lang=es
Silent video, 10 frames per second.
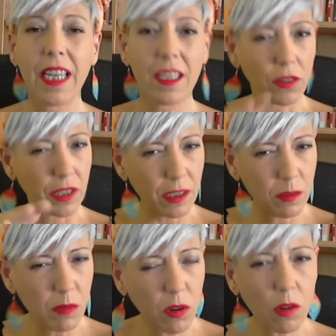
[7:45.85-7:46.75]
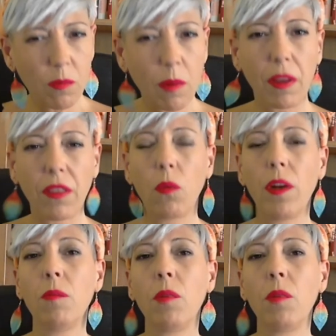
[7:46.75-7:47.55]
Entonces es mejor como apaciguar un